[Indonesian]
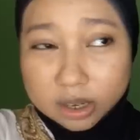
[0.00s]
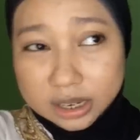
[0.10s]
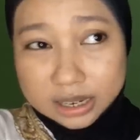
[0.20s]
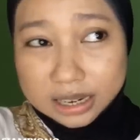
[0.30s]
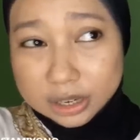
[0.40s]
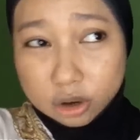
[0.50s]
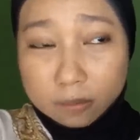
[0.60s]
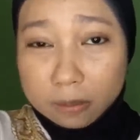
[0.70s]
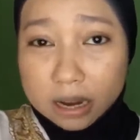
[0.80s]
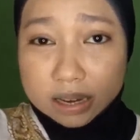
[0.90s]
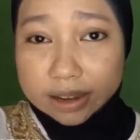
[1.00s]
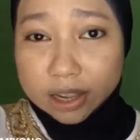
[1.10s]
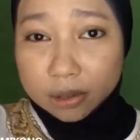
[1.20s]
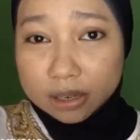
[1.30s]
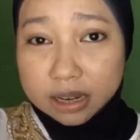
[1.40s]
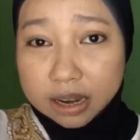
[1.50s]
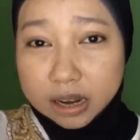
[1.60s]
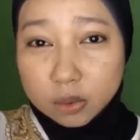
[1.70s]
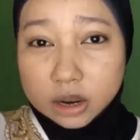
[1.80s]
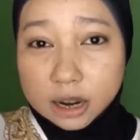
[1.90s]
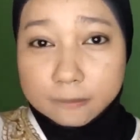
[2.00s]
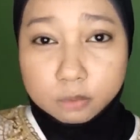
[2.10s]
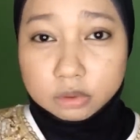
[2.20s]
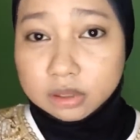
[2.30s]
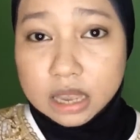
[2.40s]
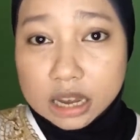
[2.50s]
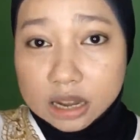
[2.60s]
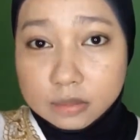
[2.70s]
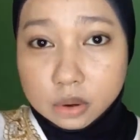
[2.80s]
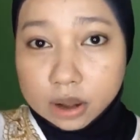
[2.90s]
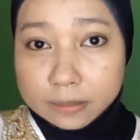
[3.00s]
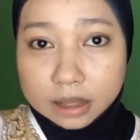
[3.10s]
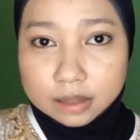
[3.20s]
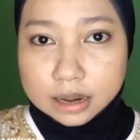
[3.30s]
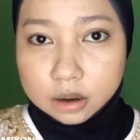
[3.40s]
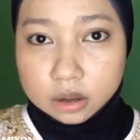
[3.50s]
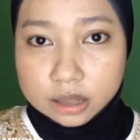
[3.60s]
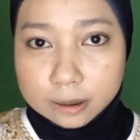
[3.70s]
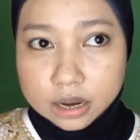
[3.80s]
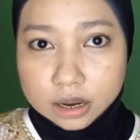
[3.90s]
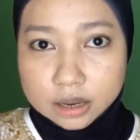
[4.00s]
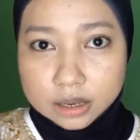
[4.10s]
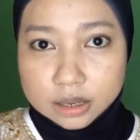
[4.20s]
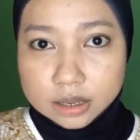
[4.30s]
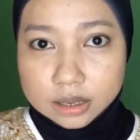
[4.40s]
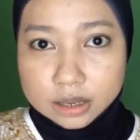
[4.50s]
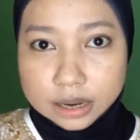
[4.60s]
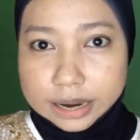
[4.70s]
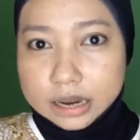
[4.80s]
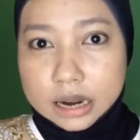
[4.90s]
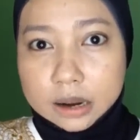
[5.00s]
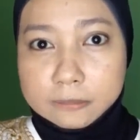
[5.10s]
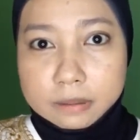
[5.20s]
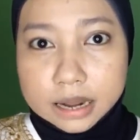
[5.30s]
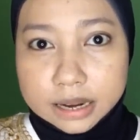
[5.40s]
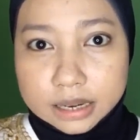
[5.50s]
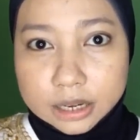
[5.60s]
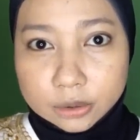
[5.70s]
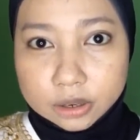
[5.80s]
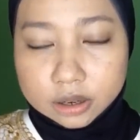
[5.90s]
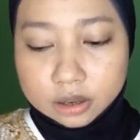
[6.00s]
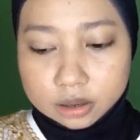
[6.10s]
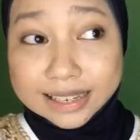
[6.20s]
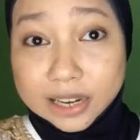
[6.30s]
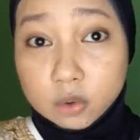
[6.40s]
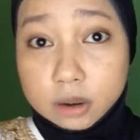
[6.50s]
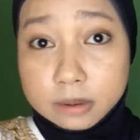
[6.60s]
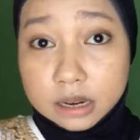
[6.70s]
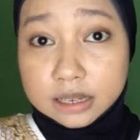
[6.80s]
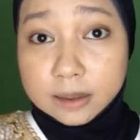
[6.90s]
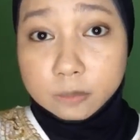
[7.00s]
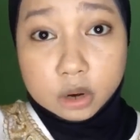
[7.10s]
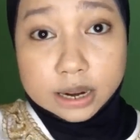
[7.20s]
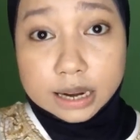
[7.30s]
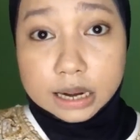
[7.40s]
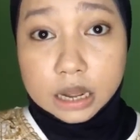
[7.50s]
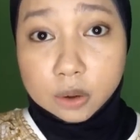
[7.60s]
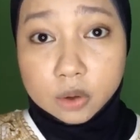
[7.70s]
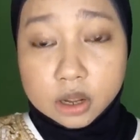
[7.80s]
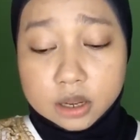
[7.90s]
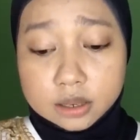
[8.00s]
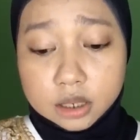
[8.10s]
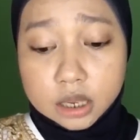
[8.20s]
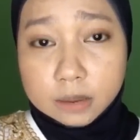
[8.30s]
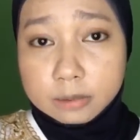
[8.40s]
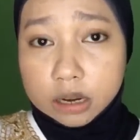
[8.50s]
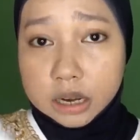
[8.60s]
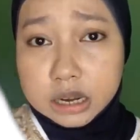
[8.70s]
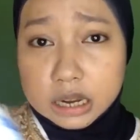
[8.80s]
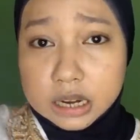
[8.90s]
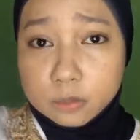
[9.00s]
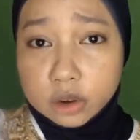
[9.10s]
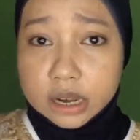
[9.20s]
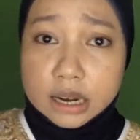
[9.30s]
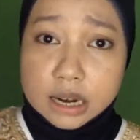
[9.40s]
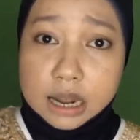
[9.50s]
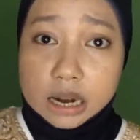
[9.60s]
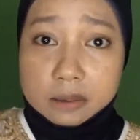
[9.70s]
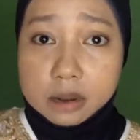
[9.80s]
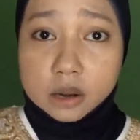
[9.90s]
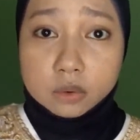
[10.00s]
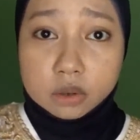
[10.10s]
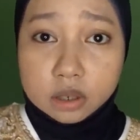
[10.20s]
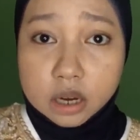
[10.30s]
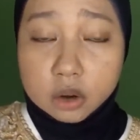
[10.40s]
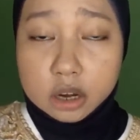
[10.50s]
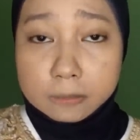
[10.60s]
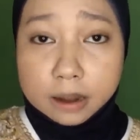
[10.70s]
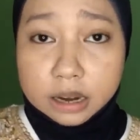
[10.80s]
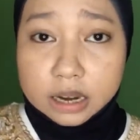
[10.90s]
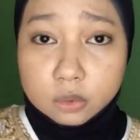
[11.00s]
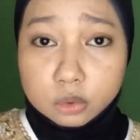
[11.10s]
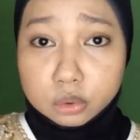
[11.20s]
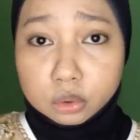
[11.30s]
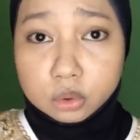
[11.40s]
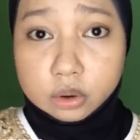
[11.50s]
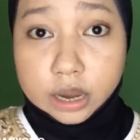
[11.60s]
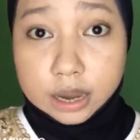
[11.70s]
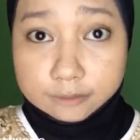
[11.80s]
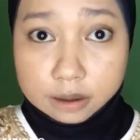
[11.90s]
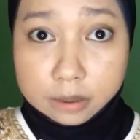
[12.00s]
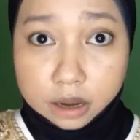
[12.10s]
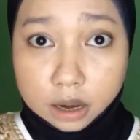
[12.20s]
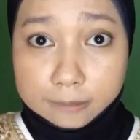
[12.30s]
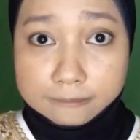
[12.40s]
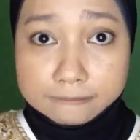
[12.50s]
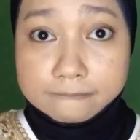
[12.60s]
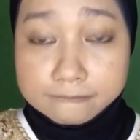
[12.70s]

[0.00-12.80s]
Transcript: wah ngejomplang aja gitu jadi kayak warna putih di bawah mata lo dan kayak nggak ngeblend gitu loh jadi gue berkesimpulan kalau si bedak ini kemungkinan akan bagus kalau dipakai untuk heavy makeup